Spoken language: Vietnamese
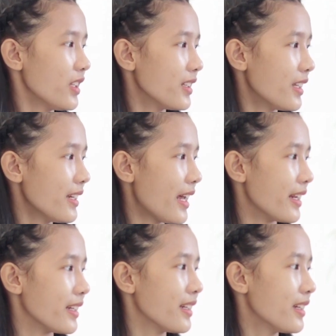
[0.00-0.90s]
tuyến như thế
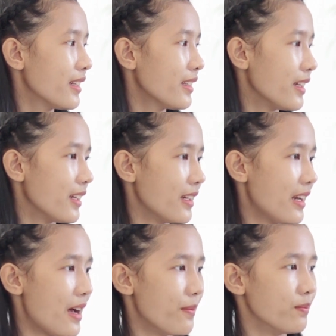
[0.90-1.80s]
này thì
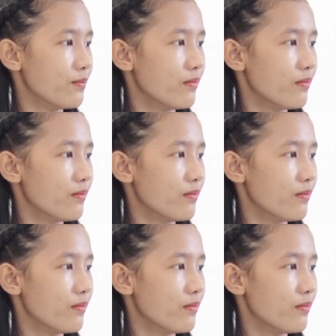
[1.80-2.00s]
làm